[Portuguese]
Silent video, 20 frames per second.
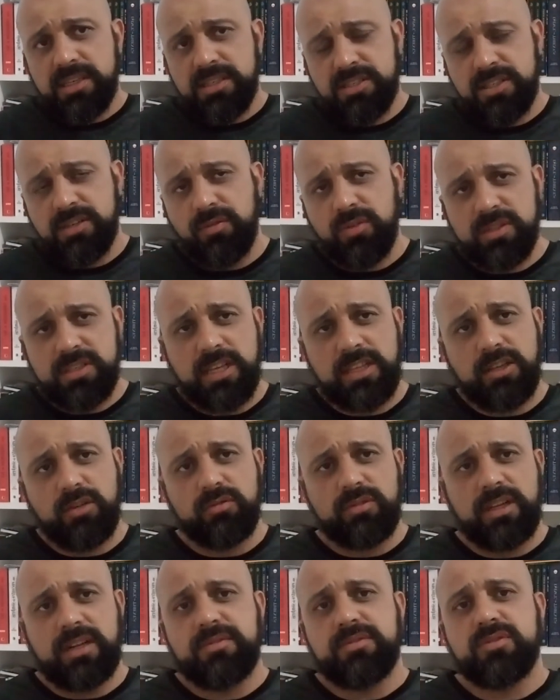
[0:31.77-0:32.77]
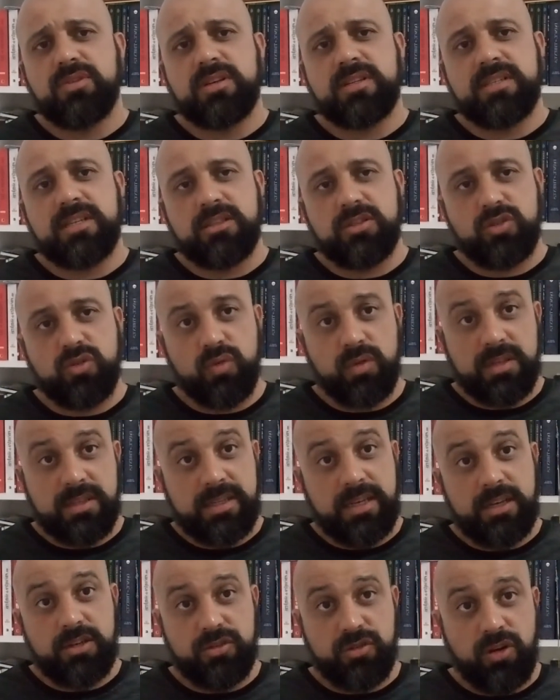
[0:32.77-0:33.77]
se você tem um televisor Samsung
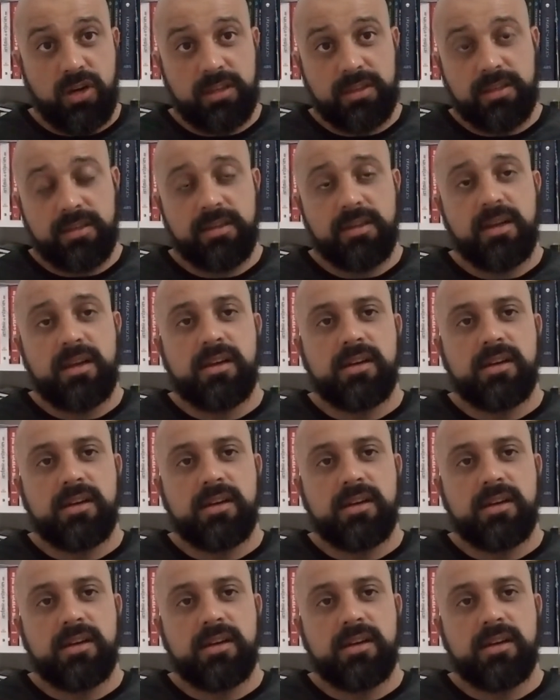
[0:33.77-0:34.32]
Série J,